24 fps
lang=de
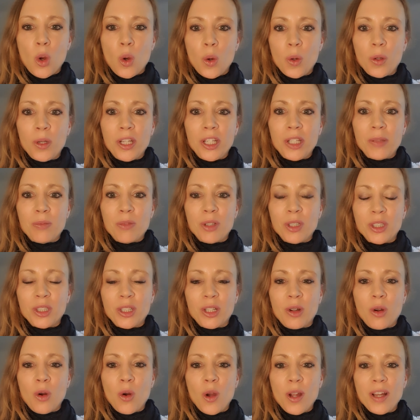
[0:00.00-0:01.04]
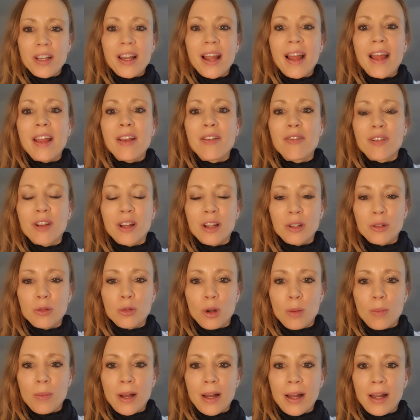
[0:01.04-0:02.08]
Und ich möchte heute einfach
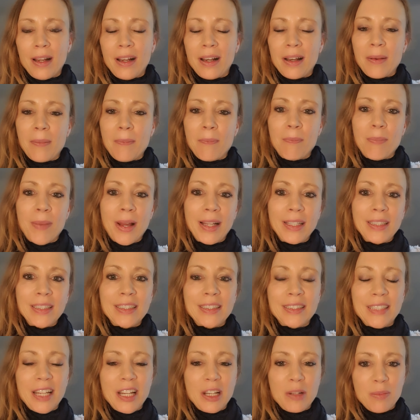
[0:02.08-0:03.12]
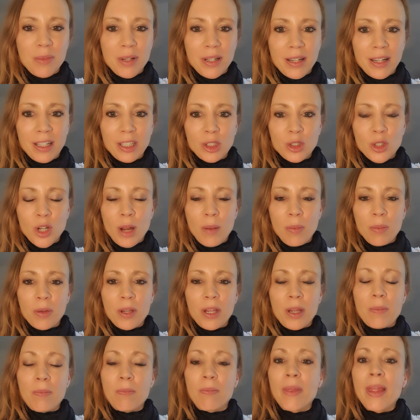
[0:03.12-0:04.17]
nur mal mein Statement dazu
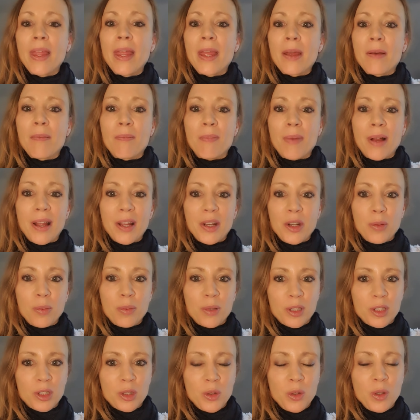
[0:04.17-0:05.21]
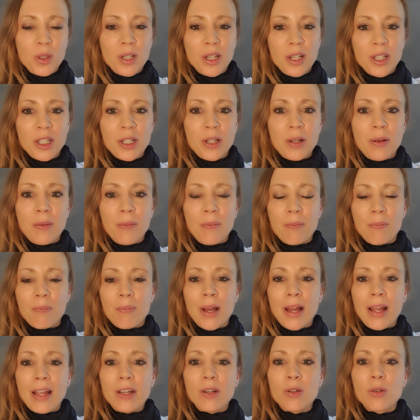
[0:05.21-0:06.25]
abgeben, meine persönliche
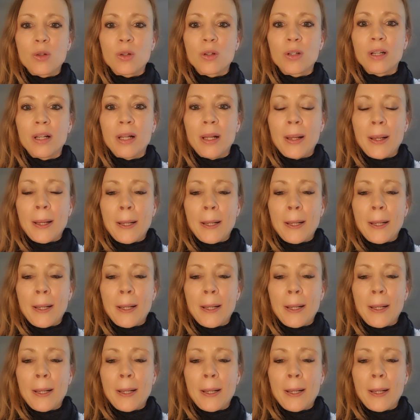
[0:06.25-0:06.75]
Meinung,